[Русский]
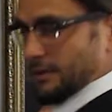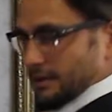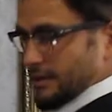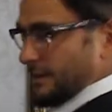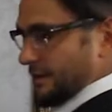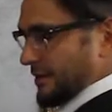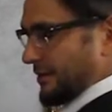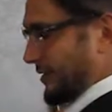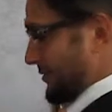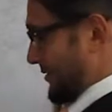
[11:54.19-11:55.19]
Э,
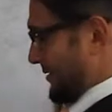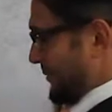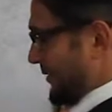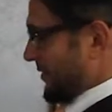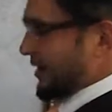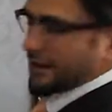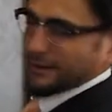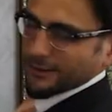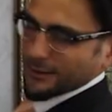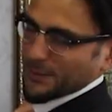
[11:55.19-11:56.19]
она так вот
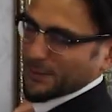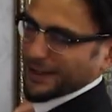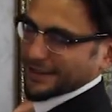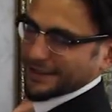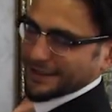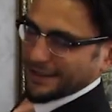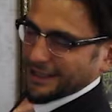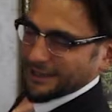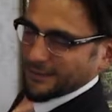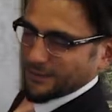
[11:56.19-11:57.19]
направляет мой палец, говорит,
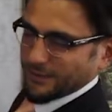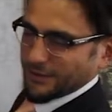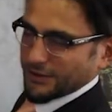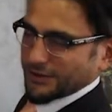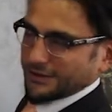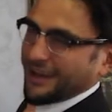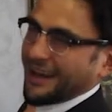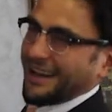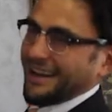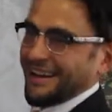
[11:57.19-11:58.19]
едем вот сюда.